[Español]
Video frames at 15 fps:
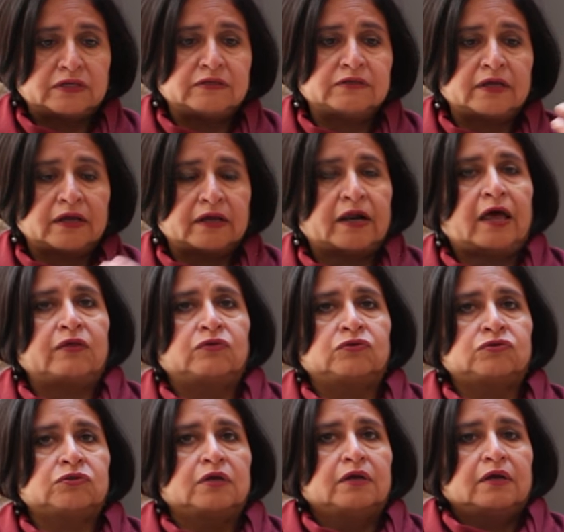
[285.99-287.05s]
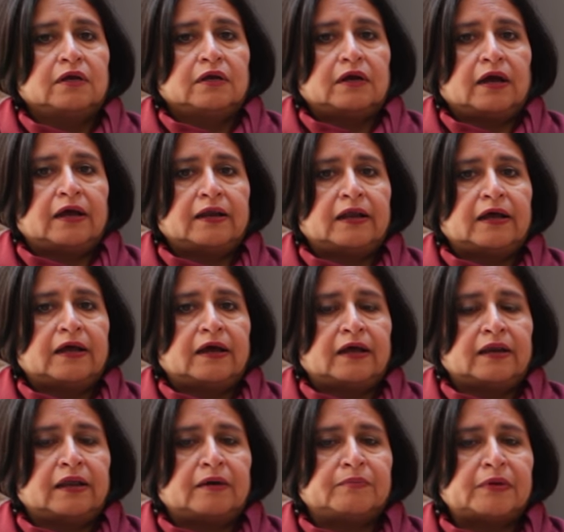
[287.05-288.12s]
integrados
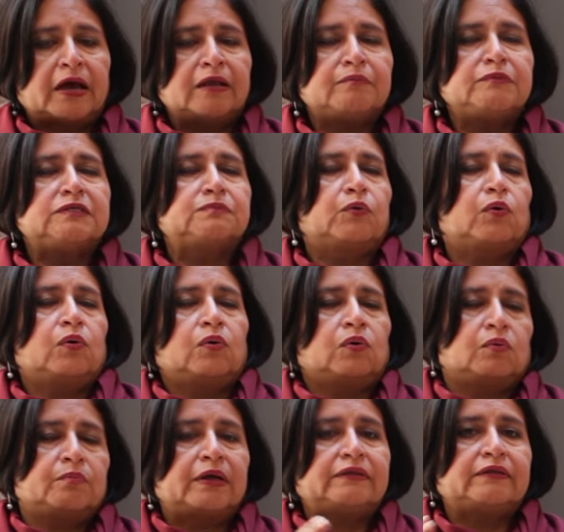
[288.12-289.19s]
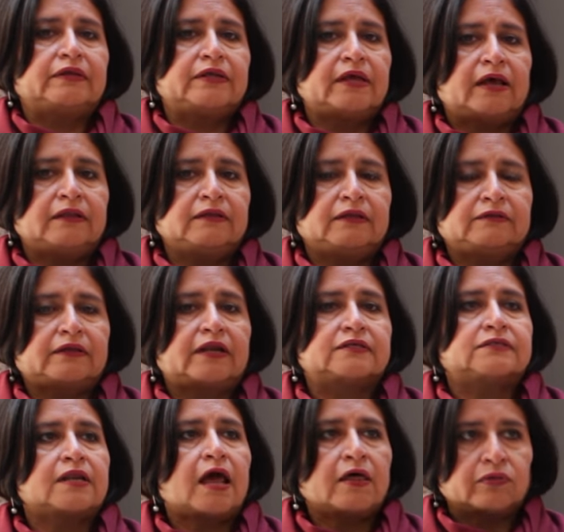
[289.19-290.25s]
al mismo material de
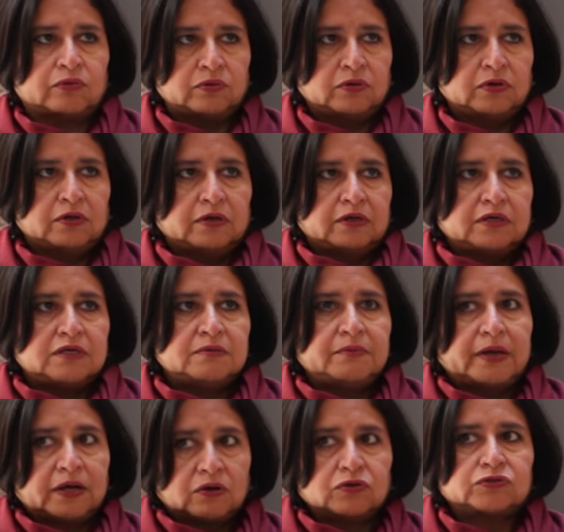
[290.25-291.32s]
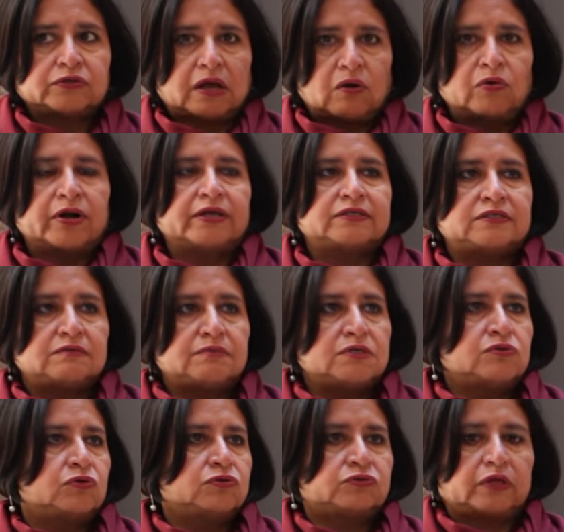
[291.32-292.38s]
traslado y verlos ahora
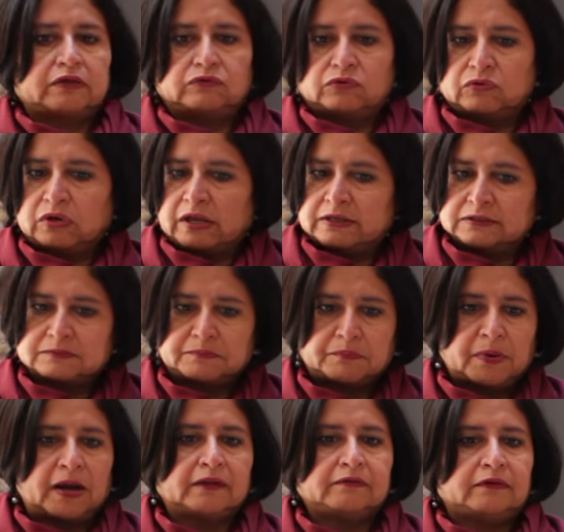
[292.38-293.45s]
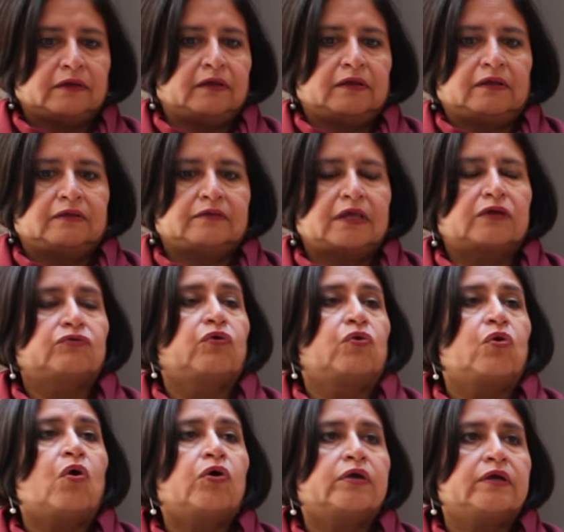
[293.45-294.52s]
exhibidos, tanto la parte
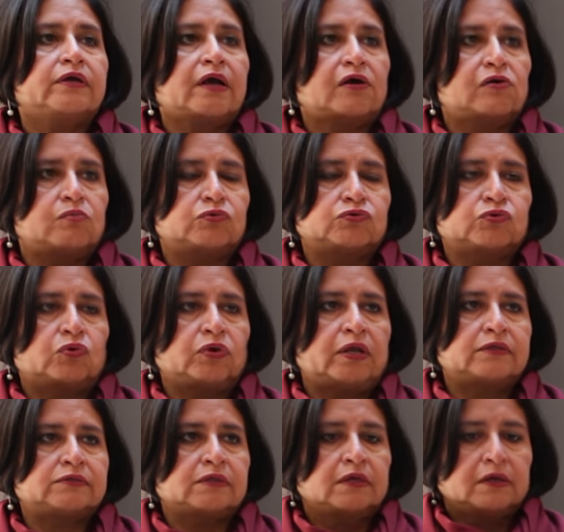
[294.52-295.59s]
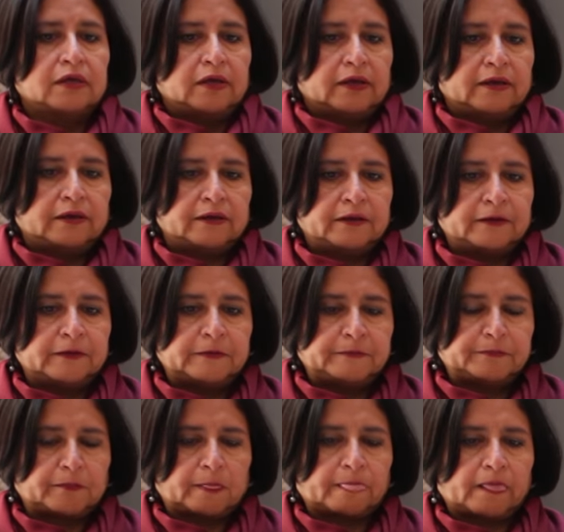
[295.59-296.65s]
tecnológica como son las, eh,
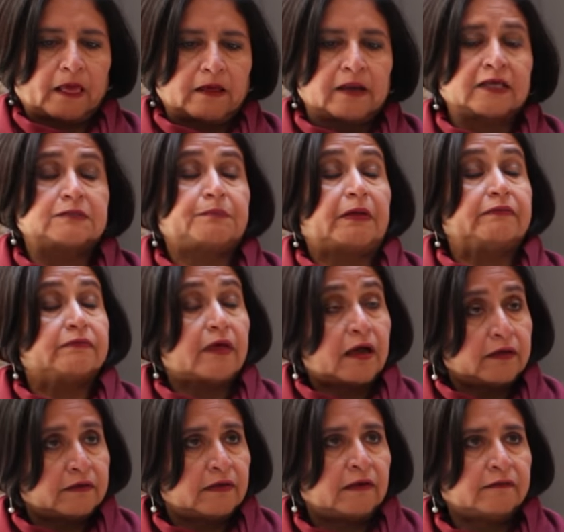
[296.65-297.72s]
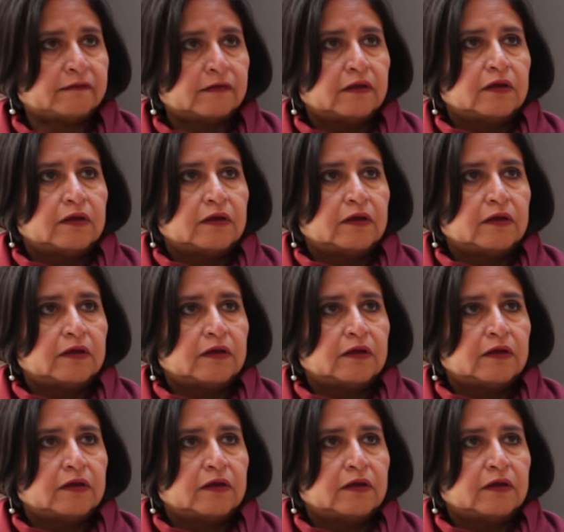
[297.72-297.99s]
las pantallas,